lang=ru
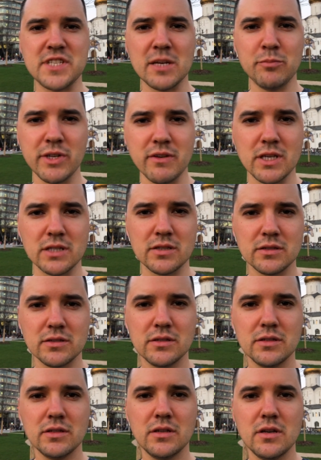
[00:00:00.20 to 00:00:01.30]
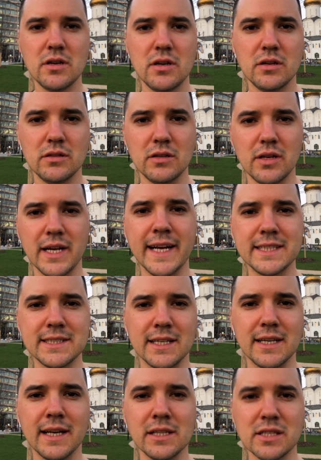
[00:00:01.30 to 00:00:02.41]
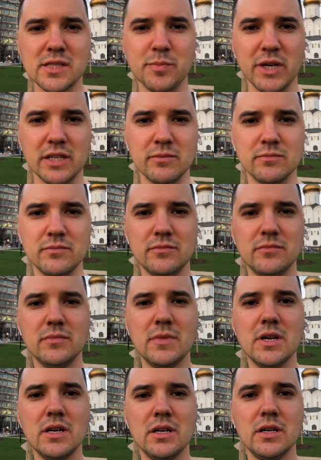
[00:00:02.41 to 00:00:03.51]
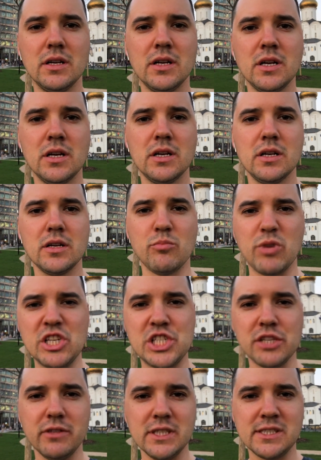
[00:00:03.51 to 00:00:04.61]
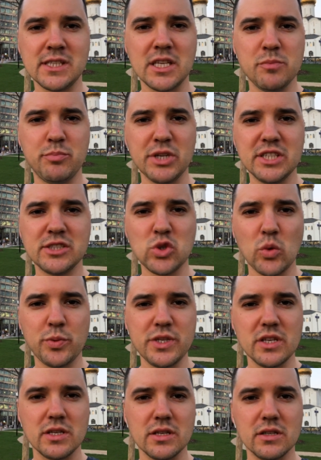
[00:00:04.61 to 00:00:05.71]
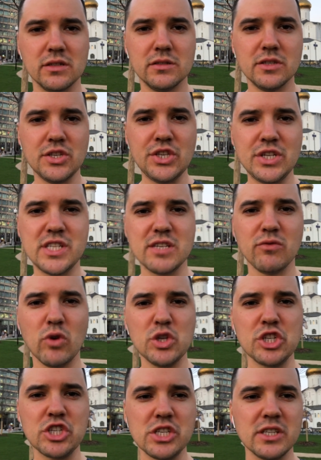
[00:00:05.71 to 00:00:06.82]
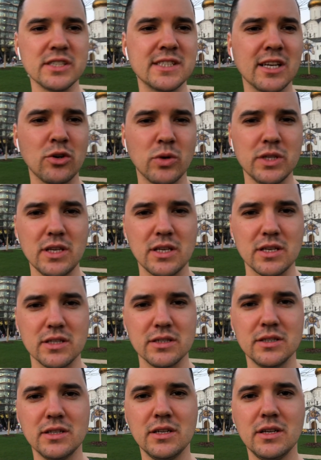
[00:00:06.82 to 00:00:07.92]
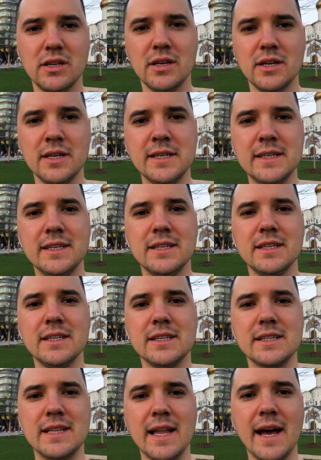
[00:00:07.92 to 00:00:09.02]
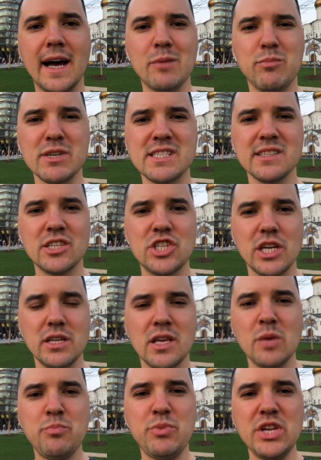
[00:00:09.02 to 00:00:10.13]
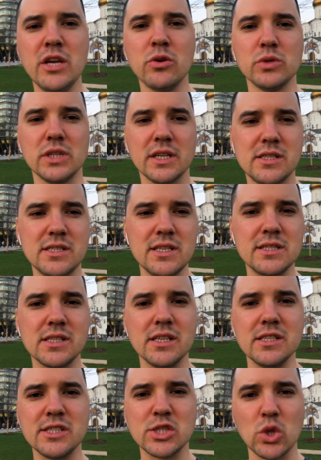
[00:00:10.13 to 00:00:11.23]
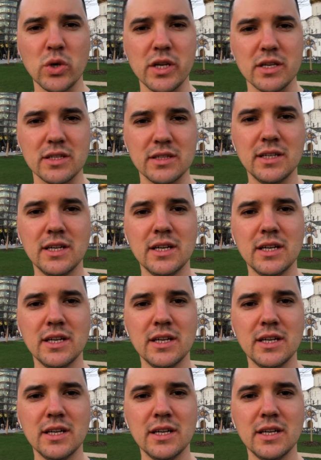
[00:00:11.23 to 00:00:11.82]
Всем привет! Это ЛСП. Большевистские преступники и их сегодняшние сторонники для обозначения периода российской истории